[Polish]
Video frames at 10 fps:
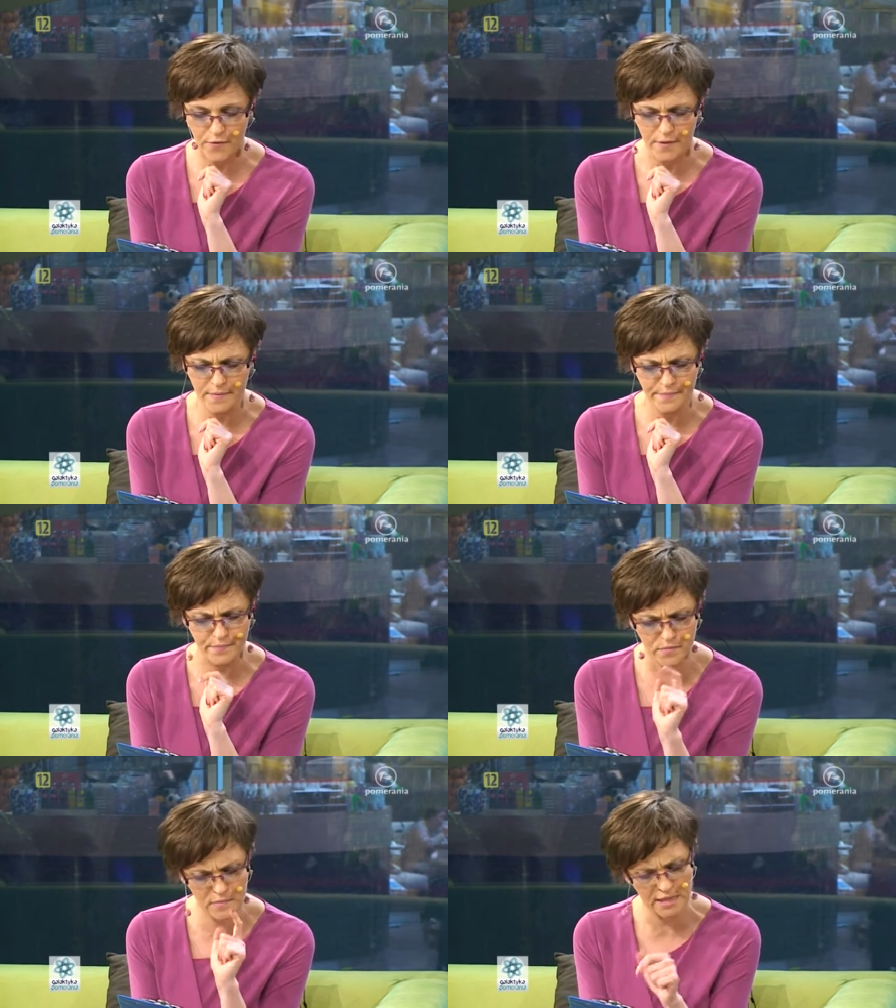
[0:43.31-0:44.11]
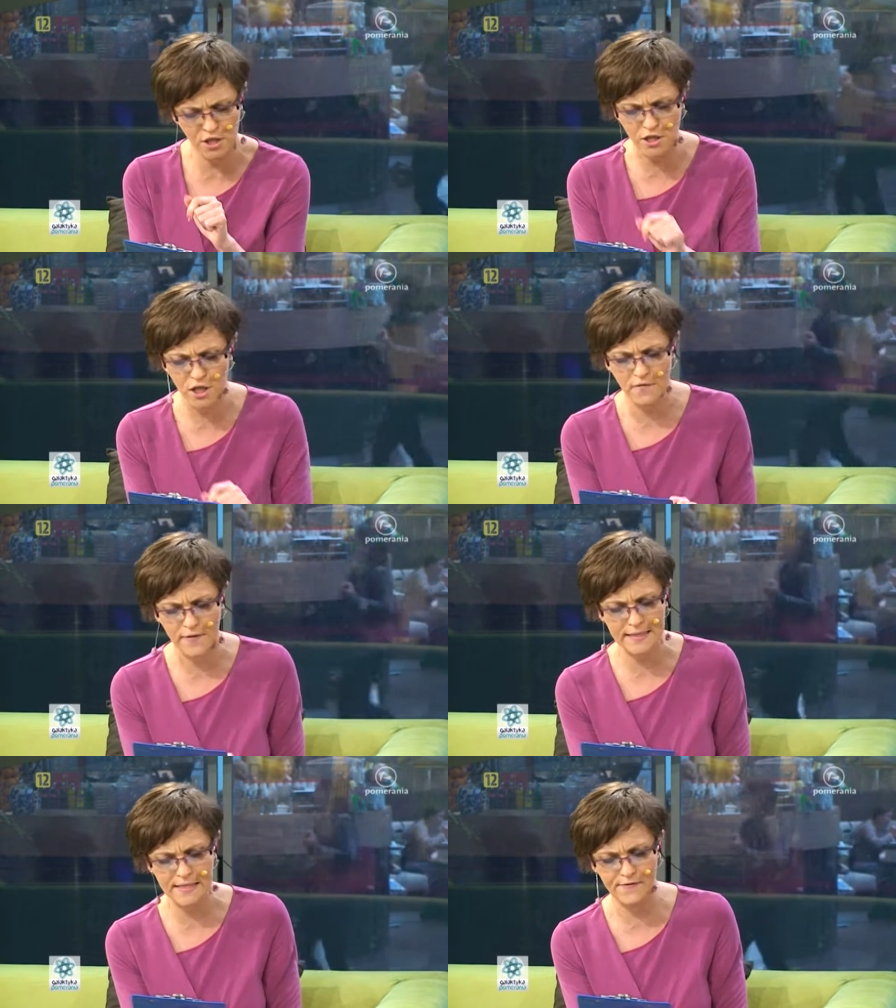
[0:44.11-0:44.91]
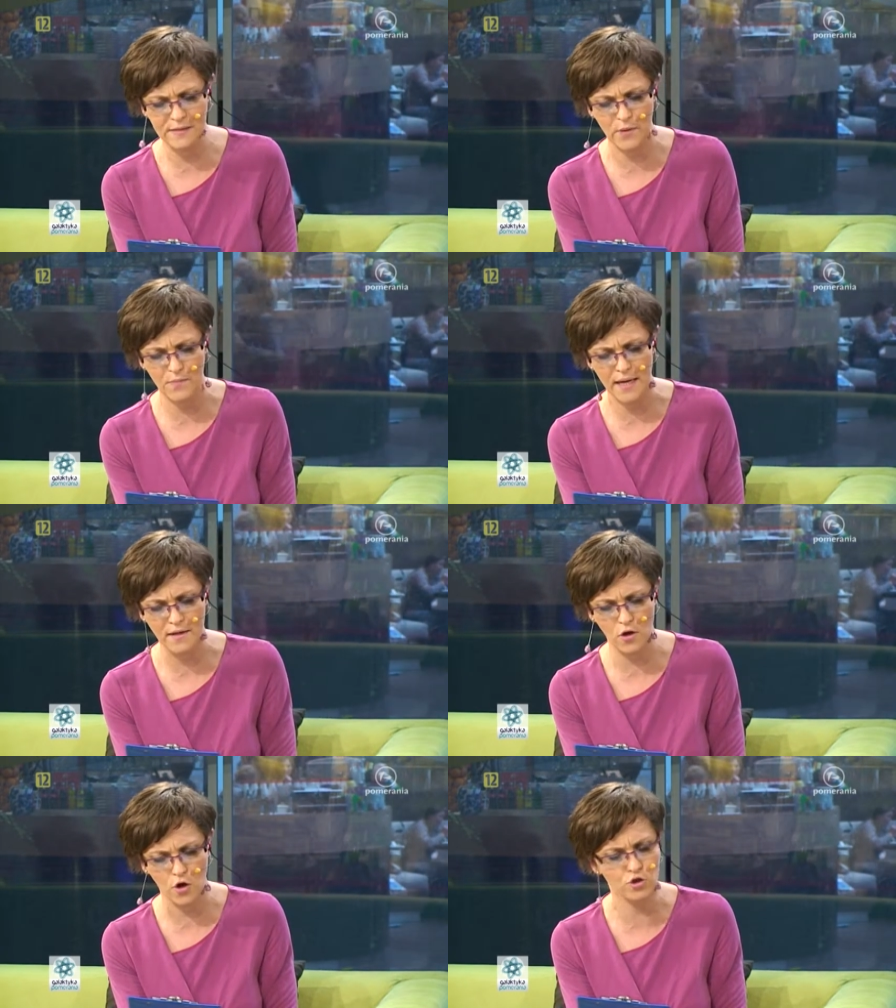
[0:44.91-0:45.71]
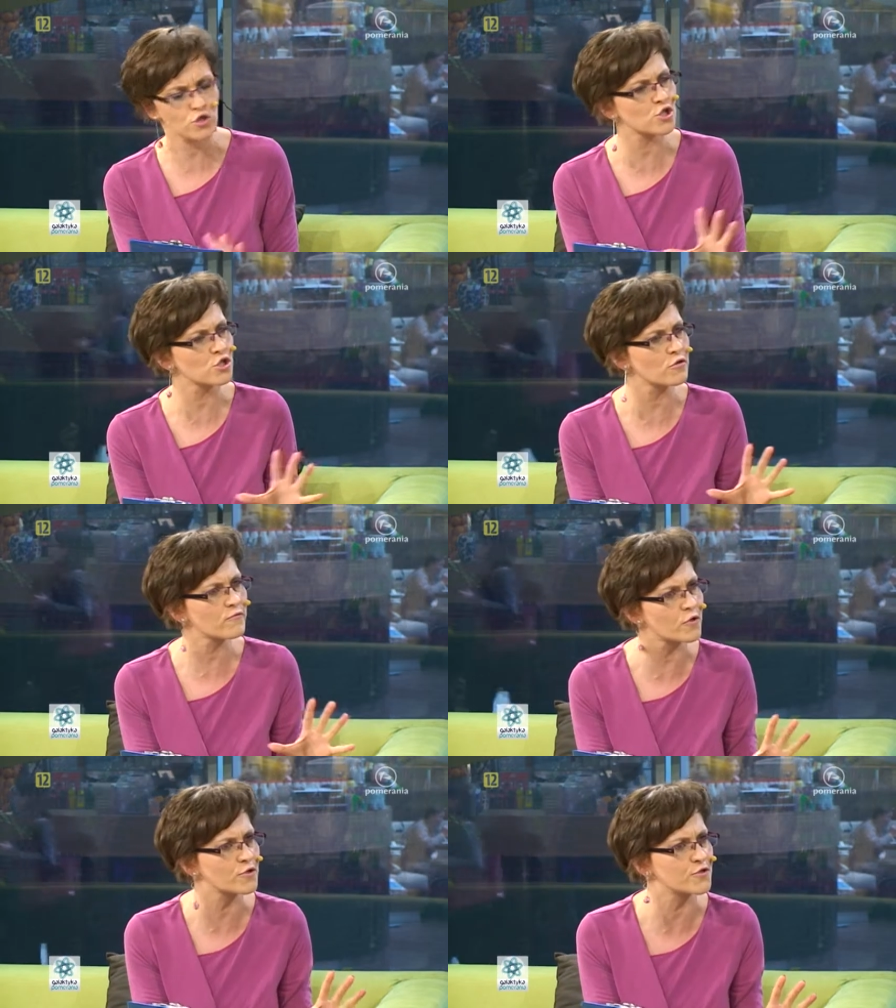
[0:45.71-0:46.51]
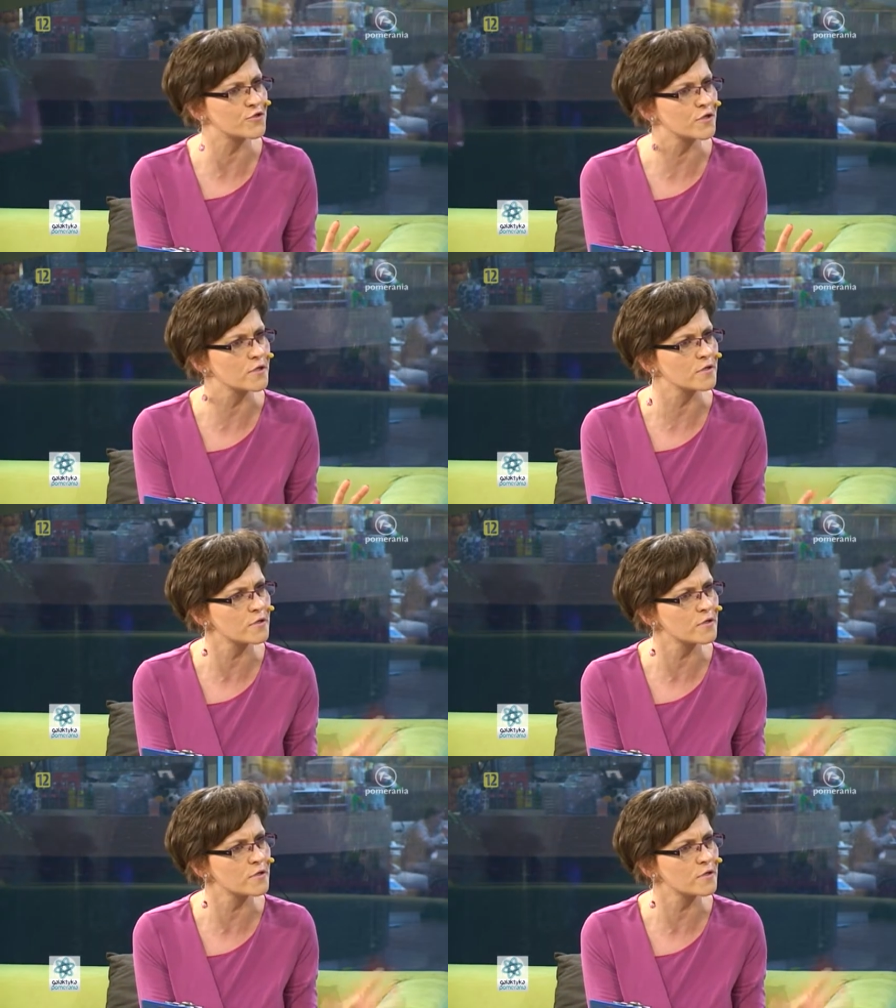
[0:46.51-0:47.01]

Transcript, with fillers: E, na dzisiejszej konferencji wspomniano o Nocy Nowości.